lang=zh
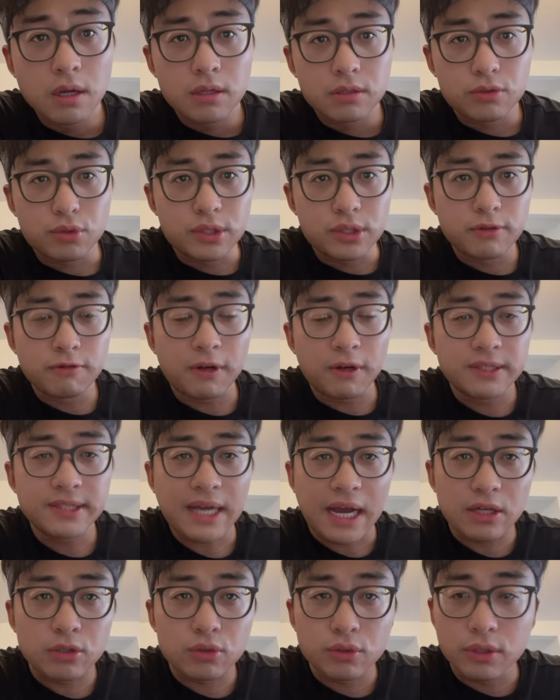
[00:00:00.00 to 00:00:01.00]
最近放
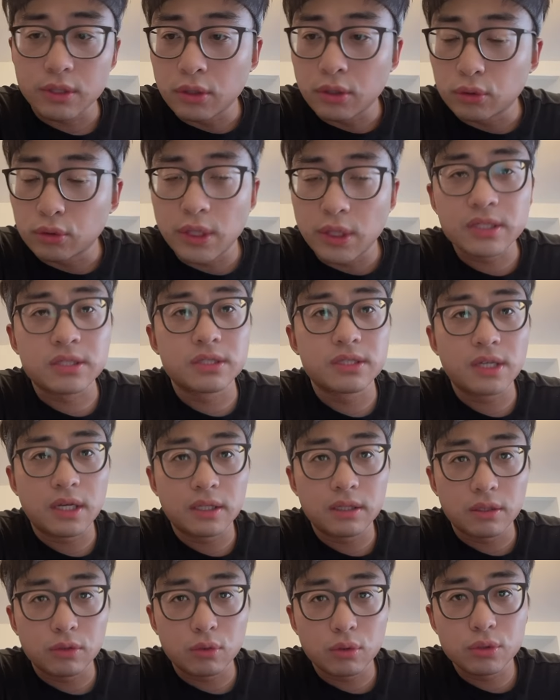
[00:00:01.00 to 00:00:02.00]
假，所以抽出来时间
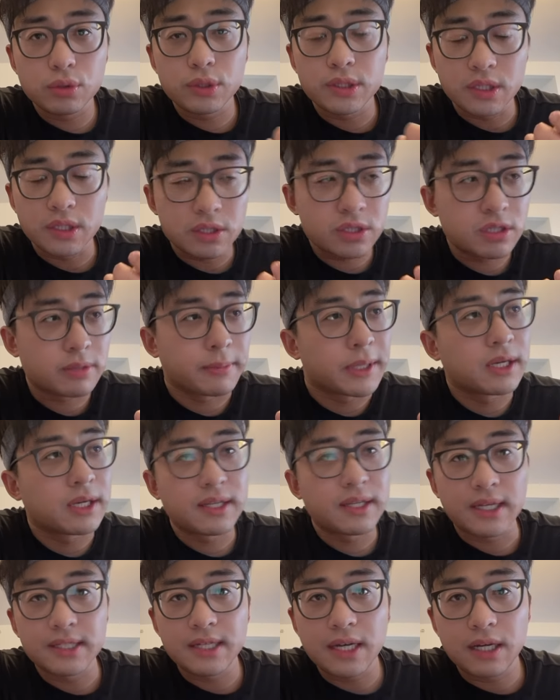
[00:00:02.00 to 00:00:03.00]
呢，多做几个视频，
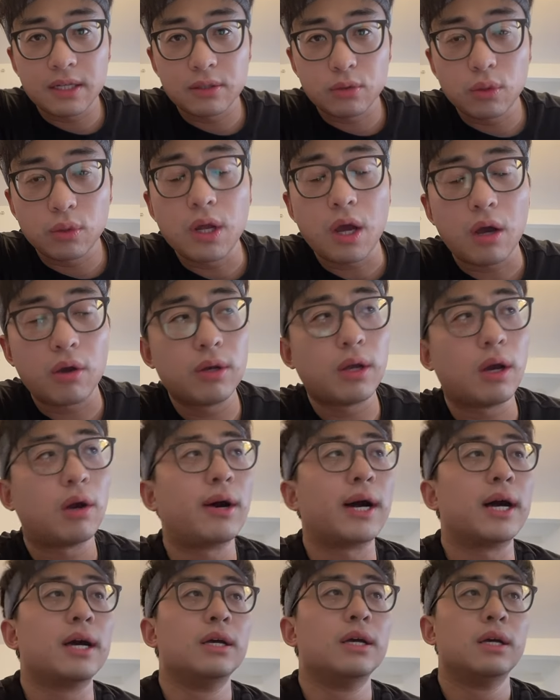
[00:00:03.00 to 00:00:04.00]
跟大家多聊一聊
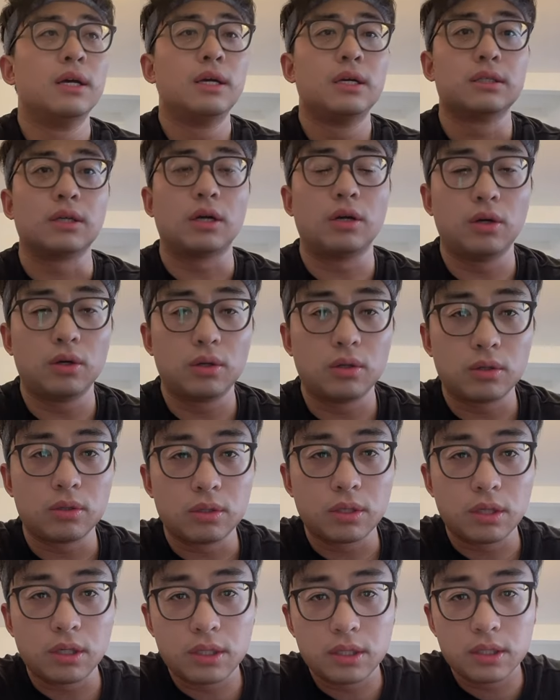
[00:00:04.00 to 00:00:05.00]
啊。然
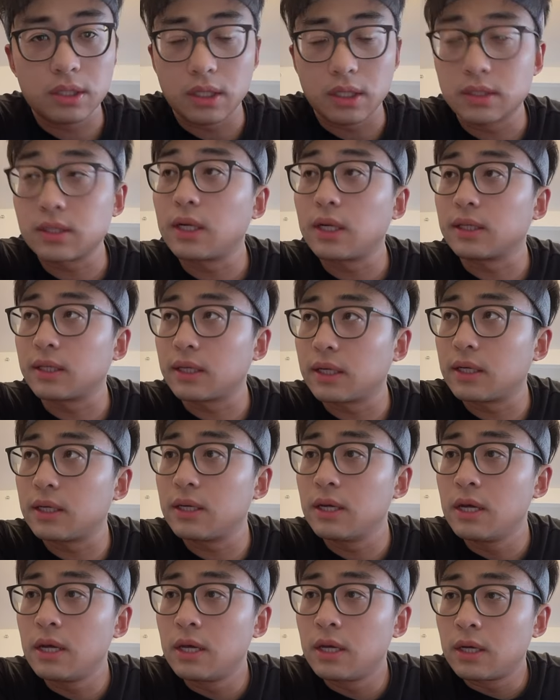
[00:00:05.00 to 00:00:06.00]
后，呃，这两
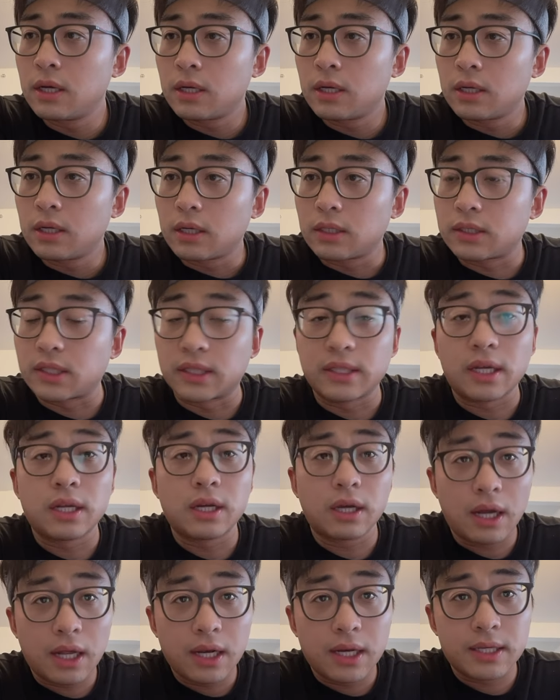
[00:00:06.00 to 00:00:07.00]
天简单
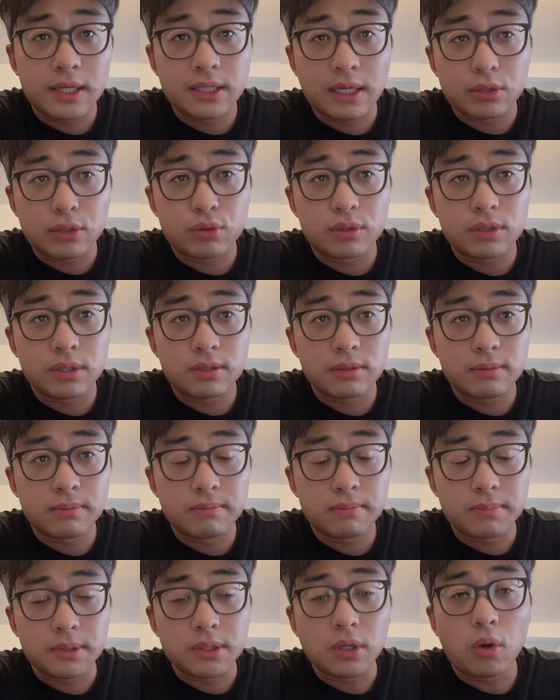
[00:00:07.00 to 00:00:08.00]
的看了一下最近
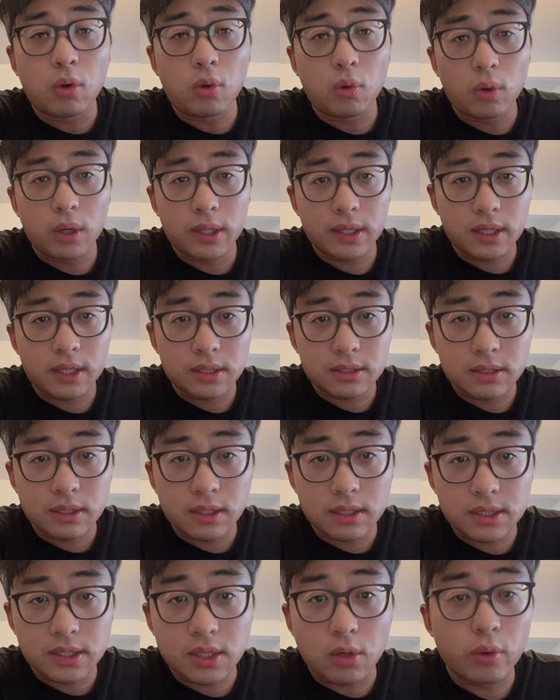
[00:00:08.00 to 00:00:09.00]
比较火的这
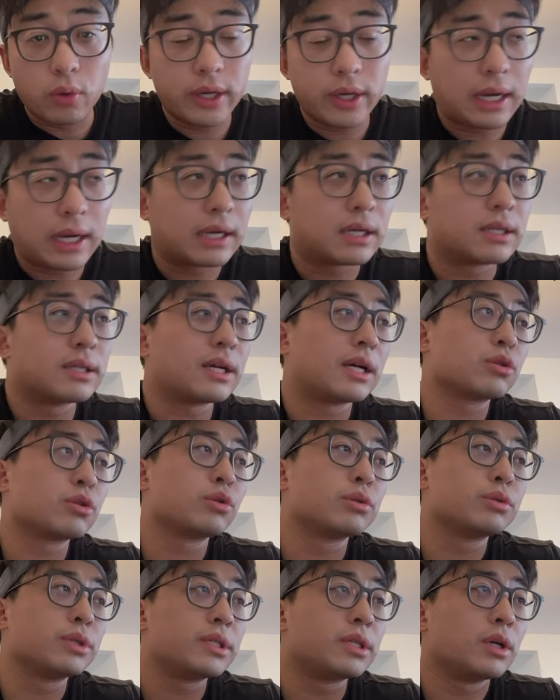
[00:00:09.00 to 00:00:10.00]
个谢辉啊，跟大家
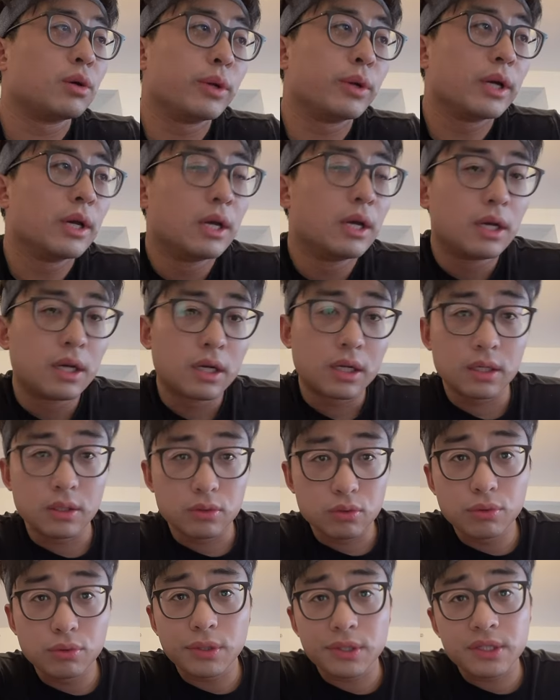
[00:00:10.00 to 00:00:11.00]
说说谢辉。可
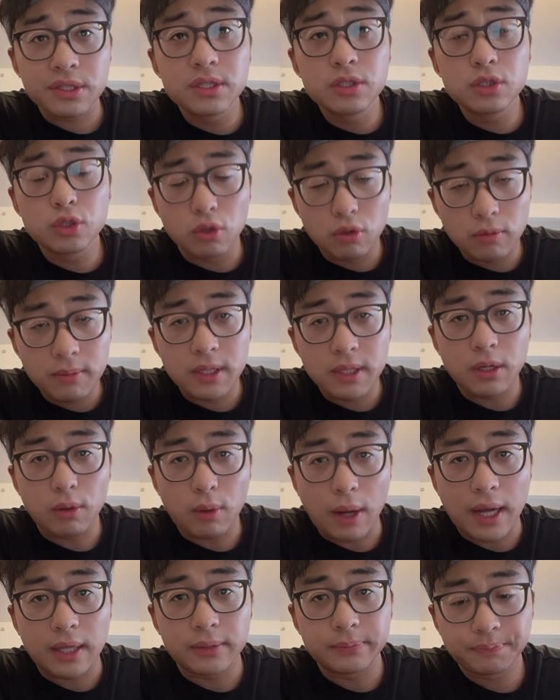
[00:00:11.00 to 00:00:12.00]
能如果是新球迷的
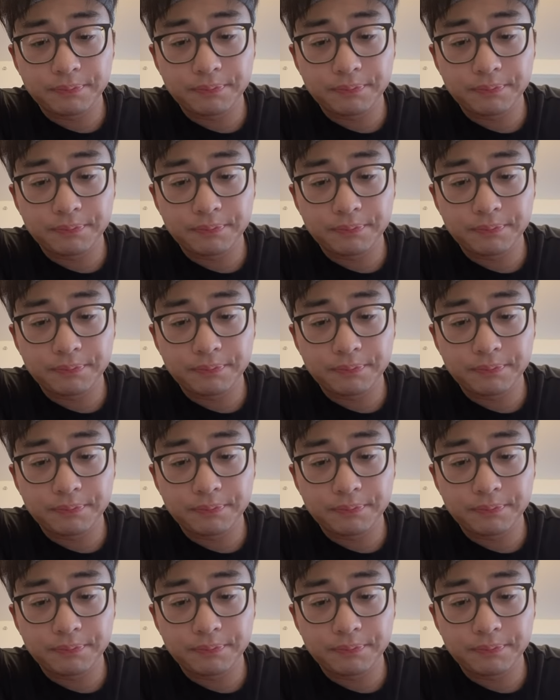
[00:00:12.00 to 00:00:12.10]
话，